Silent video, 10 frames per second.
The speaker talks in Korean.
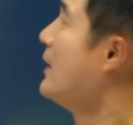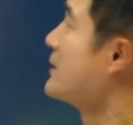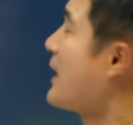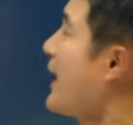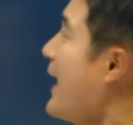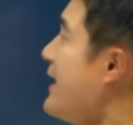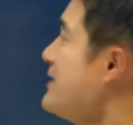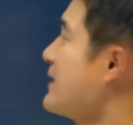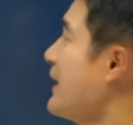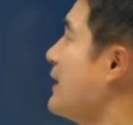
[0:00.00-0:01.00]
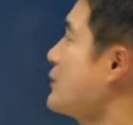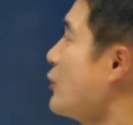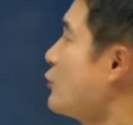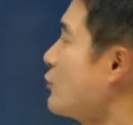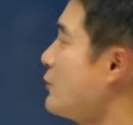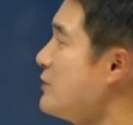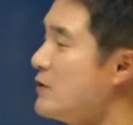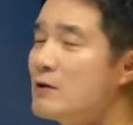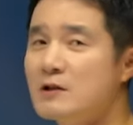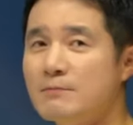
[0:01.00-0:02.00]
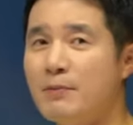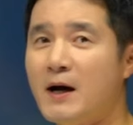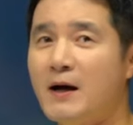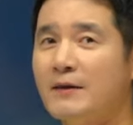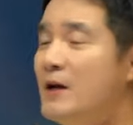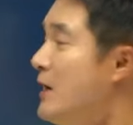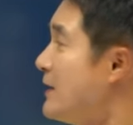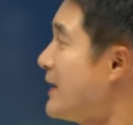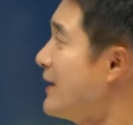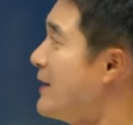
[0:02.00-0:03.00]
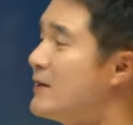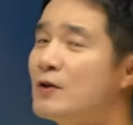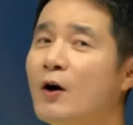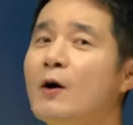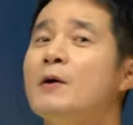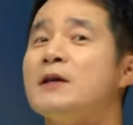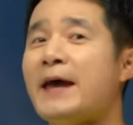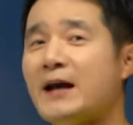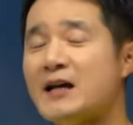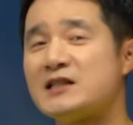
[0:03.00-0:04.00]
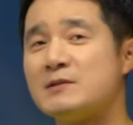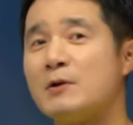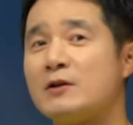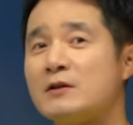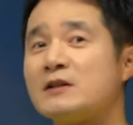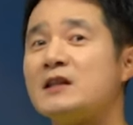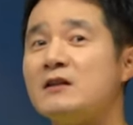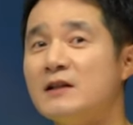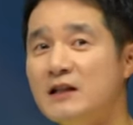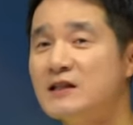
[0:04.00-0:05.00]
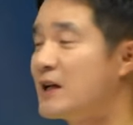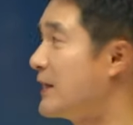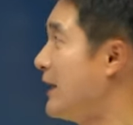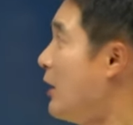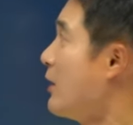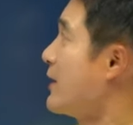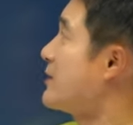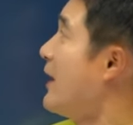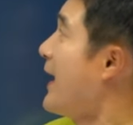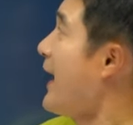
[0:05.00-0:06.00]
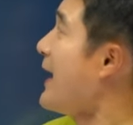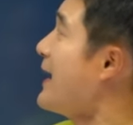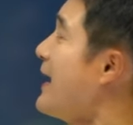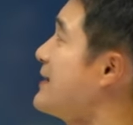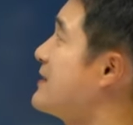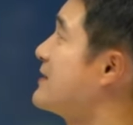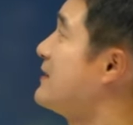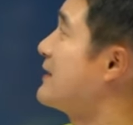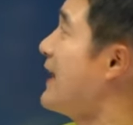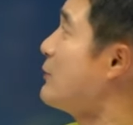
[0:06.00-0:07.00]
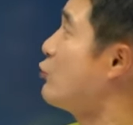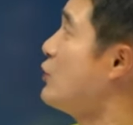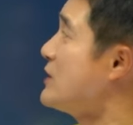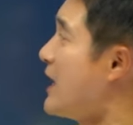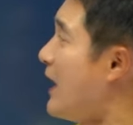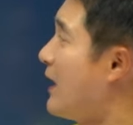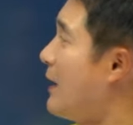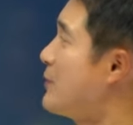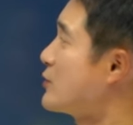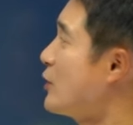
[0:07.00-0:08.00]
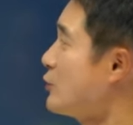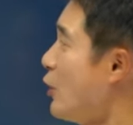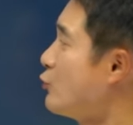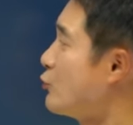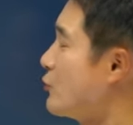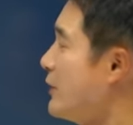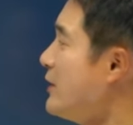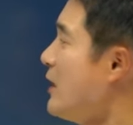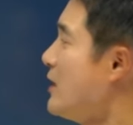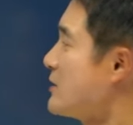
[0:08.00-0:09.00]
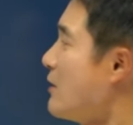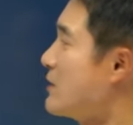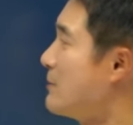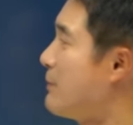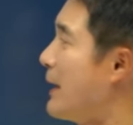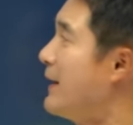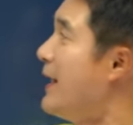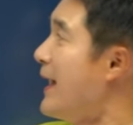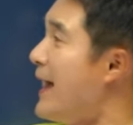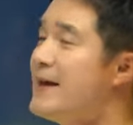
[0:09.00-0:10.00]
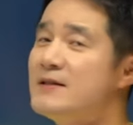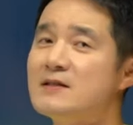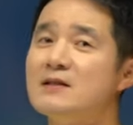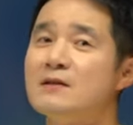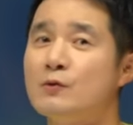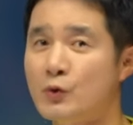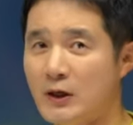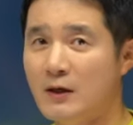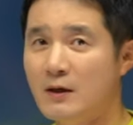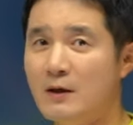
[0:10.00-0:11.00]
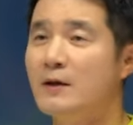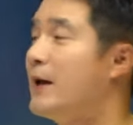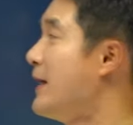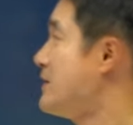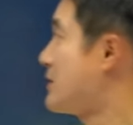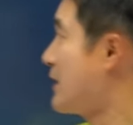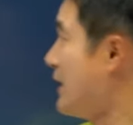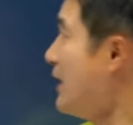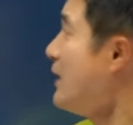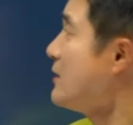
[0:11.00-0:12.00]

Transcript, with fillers: 자, 헤이스티, 서두르는 성급한. 산에서 해가 지면은 길을 잃잖아요. 그래서 해가 있을 때 튀자 하면서 서두르는 성급한. 헤이스 t hasty,